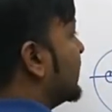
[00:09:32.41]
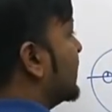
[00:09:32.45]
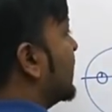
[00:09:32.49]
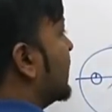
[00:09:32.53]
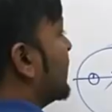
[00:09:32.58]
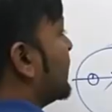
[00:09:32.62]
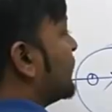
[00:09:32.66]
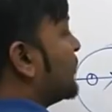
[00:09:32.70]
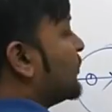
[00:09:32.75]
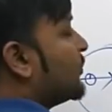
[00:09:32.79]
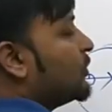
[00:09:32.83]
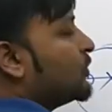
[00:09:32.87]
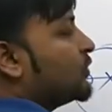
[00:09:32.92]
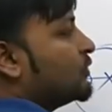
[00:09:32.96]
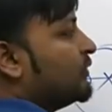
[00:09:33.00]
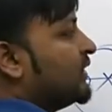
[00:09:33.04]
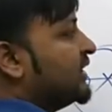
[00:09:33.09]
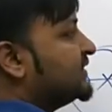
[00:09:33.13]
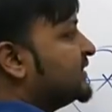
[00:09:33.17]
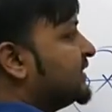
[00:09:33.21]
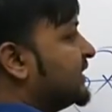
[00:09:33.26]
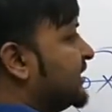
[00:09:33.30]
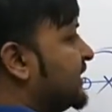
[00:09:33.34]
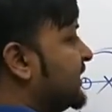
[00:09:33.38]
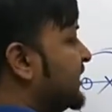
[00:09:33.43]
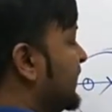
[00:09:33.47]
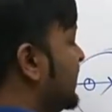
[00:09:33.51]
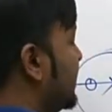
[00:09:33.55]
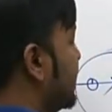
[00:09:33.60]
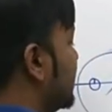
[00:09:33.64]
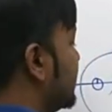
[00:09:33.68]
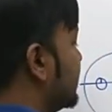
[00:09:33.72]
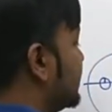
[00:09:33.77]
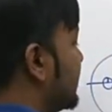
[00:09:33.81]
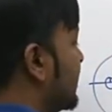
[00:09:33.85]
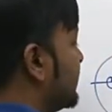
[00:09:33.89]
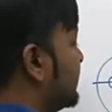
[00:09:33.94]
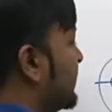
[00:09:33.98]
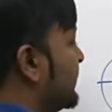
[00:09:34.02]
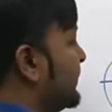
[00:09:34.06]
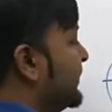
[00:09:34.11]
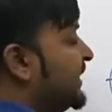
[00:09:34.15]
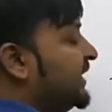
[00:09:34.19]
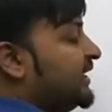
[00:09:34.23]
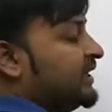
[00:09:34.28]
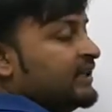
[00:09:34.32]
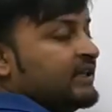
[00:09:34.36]
सॉरी क्लॉकवाइज है
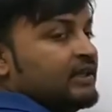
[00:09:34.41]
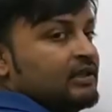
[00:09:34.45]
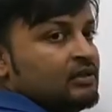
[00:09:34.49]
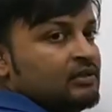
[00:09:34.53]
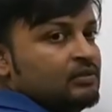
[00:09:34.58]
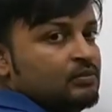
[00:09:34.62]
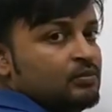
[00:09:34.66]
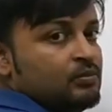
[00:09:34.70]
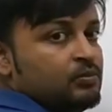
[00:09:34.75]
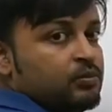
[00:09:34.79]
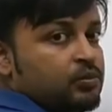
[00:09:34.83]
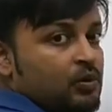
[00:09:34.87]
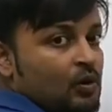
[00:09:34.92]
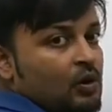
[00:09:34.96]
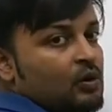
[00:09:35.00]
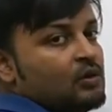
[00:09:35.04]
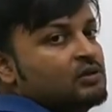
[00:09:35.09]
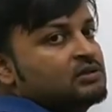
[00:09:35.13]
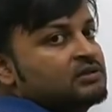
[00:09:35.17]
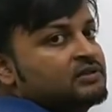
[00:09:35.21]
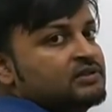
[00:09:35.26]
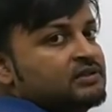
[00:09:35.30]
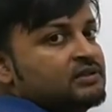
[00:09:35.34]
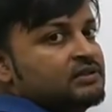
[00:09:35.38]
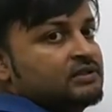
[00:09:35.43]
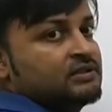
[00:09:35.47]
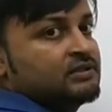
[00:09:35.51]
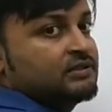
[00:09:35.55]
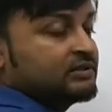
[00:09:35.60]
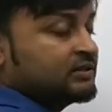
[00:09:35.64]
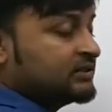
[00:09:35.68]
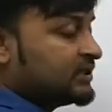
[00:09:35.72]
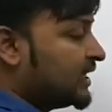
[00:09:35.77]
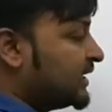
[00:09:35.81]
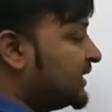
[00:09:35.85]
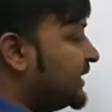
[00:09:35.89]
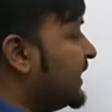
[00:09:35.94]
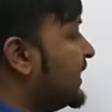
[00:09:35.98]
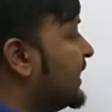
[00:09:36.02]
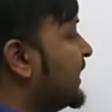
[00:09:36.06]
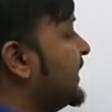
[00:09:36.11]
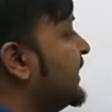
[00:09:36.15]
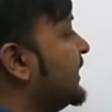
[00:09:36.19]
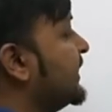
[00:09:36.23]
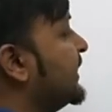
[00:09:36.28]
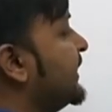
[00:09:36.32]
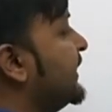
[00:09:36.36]
जब भी पोल्स
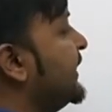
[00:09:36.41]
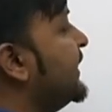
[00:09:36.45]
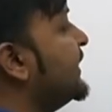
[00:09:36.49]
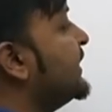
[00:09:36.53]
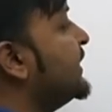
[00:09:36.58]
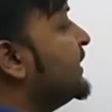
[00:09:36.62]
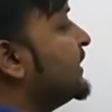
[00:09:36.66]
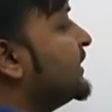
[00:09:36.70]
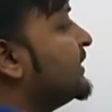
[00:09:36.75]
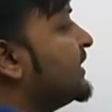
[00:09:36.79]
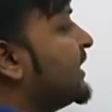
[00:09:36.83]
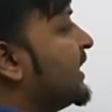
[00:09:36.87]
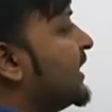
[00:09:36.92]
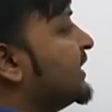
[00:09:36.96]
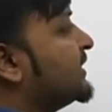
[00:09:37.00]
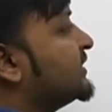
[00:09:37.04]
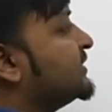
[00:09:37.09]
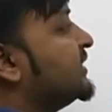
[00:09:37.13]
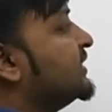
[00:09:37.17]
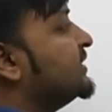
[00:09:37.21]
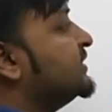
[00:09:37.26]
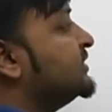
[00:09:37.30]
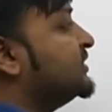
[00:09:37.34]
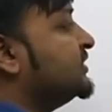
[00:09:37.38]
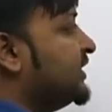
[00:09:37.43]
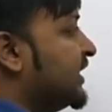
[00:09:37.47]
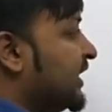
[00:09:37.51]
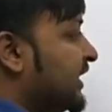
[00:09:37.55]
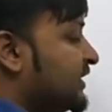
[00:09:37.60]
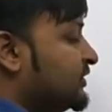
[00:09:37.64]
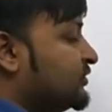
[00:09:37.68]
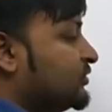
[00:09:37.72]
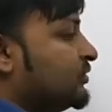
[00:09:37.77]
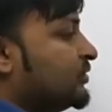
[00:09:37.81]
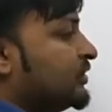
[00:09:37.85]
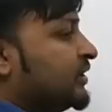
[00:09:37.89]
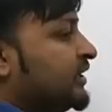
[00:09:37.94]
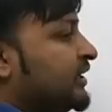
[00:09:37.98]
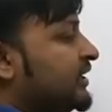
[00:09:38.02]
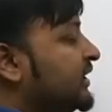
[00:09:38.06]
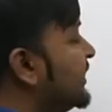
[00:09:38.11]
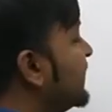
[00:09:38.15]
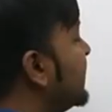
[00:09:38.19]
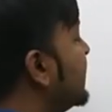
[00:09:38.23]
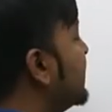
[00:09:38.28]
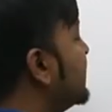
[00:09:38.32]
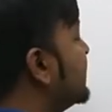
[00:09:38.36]
ज़्यादा रहेंगे डायरेक्शन चेंज
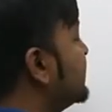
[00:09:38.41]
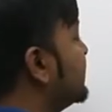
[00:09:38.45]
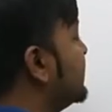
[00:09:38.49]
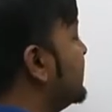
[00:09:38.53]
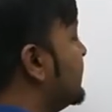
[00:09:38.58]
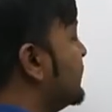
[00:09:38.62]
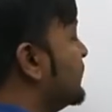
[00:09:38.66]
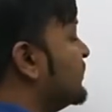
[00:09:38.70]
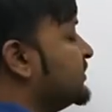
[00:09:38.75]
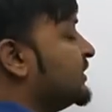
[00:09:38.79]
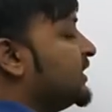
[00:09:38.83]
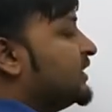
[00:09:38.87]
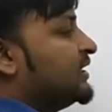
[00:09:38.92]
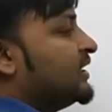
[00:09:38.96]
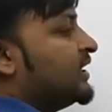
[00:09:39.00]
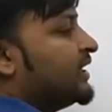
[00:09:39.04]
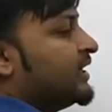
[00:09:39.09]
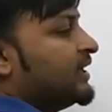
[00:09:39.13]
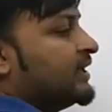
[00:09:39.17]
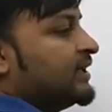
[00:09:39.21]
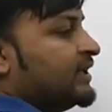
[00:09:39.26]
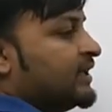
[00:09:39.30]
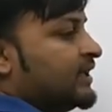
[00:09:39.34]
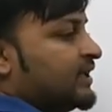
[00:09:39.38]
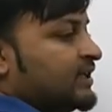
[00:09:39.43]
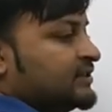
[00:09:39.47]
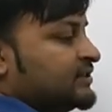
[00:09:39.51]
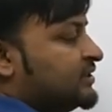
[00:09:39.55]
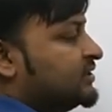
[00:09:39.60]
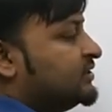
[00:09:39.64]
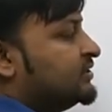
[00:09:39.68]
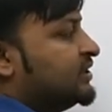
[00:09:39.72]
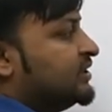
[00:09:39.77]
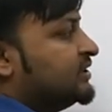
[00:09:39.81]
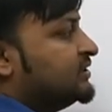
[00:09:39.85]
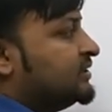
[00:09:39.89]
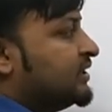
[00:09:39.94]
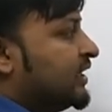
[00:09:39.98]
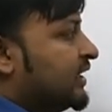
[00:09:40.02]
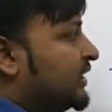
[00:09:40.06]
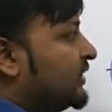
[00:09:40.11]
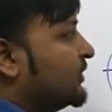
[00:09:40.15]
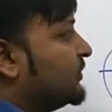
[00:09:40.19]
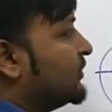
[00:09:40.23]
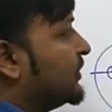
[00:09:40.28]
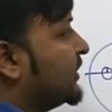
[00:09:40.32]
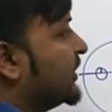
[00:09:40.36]
होगी जीरो ज़्यादा रहेंगे डायरेक्शन चेंज
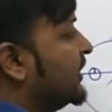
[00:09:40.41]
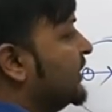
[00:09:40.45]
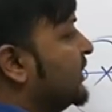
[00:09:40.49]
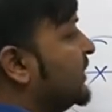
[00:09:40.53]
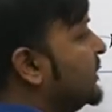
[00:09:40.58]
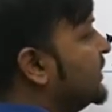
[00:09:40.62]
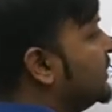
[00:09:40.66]
नहीं होगी